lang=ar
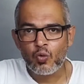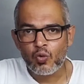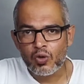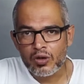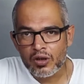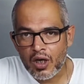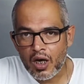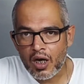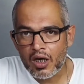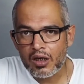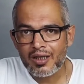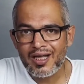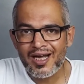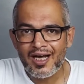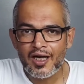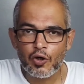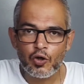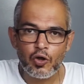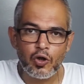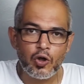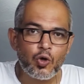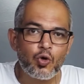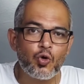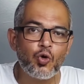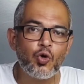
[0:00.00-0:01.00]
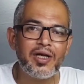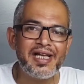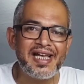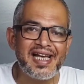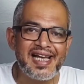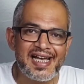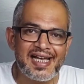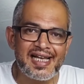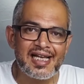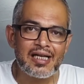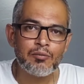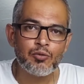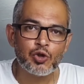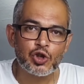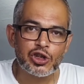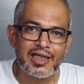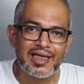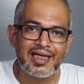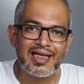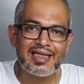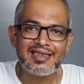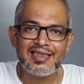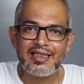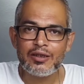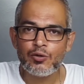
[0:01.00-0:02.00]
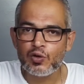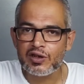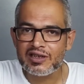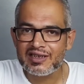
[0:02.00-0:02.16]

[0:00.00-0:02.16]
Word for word: والنهارده هقول لكم ايه هي المشكلة دي